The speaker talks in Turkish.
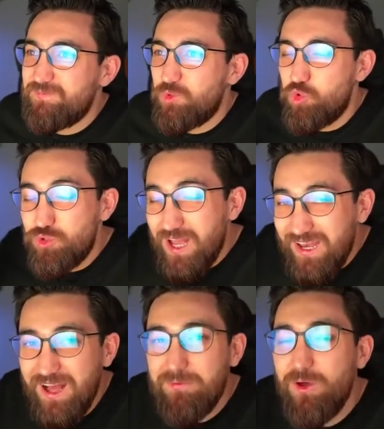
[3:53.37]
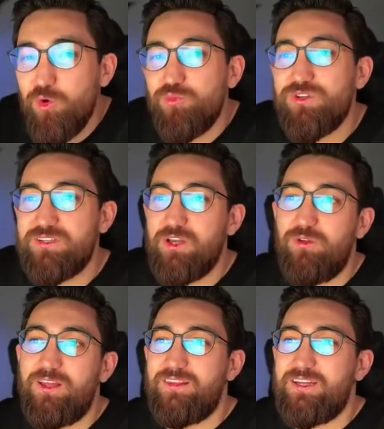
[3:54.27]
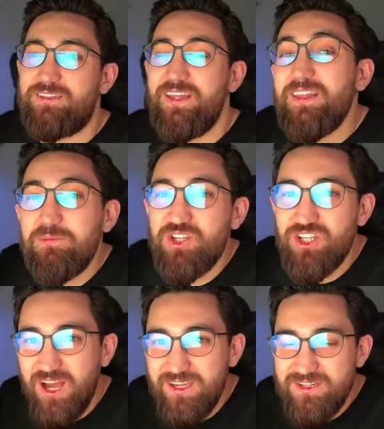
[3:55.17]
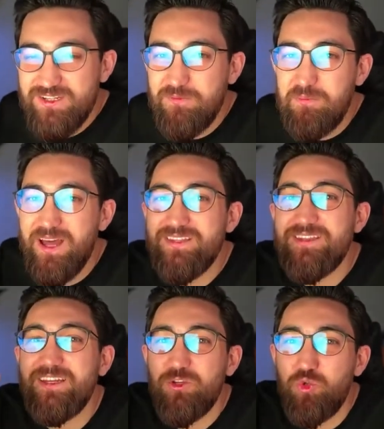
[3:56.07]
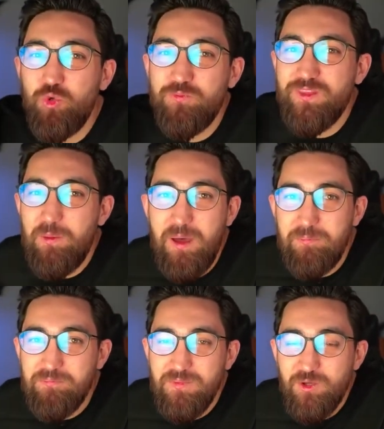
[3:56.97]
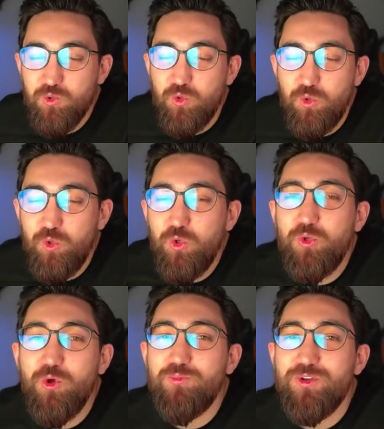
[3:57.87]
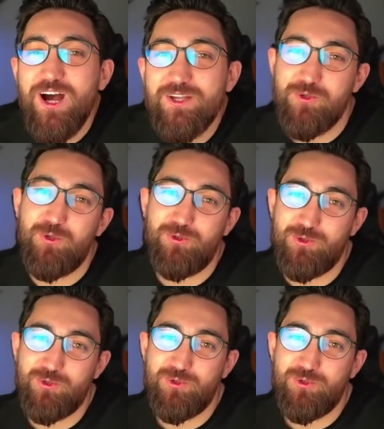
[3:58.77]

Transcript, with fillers: güzel ama ömrü kısa olanlar. Ne demiş şair? Ben sana gülüm demem. Gülün ömrü az olur.